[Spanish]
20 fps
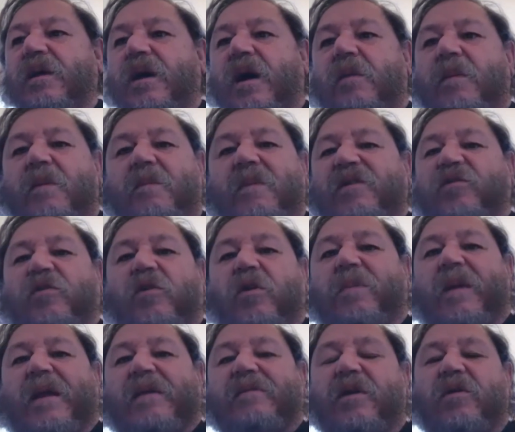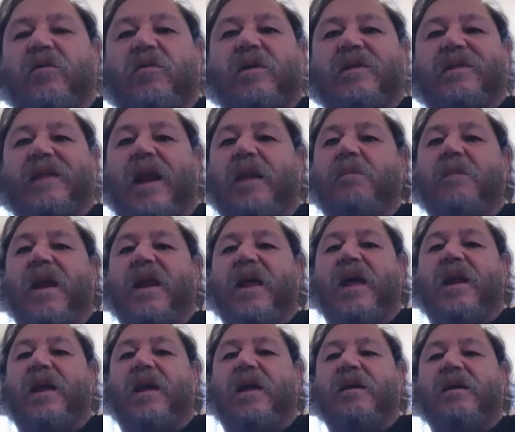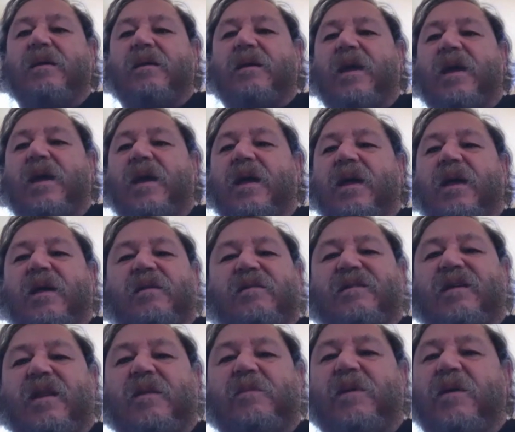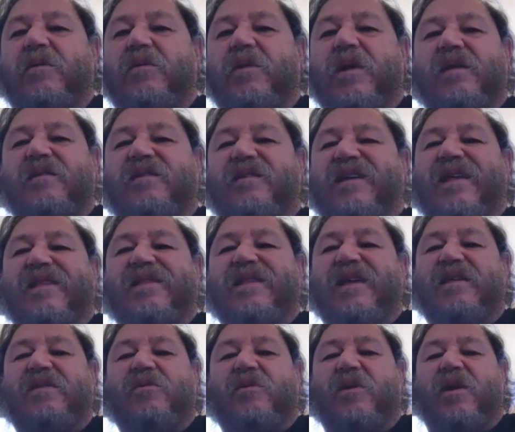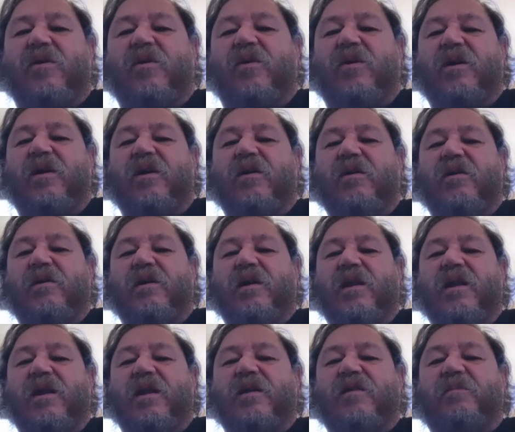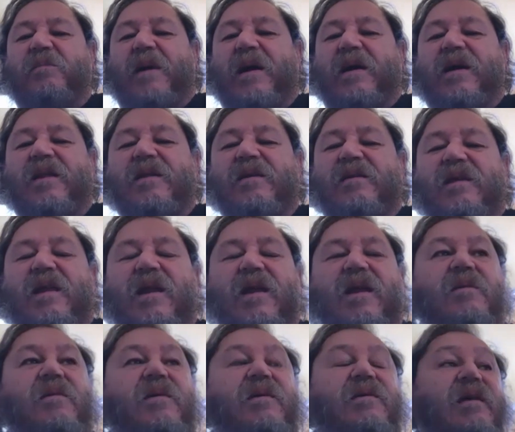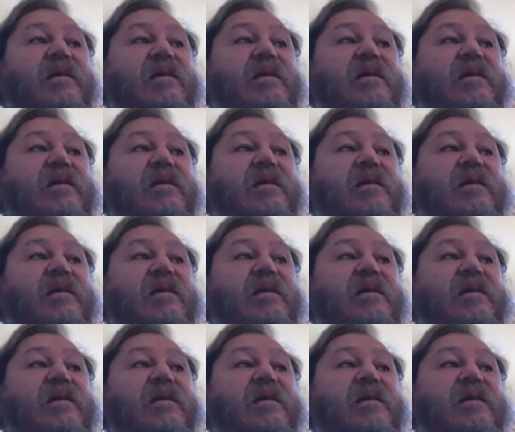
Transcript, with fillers: a mí me sorprendió de tal manera que escribí un encendido elogio en las páginas de la revista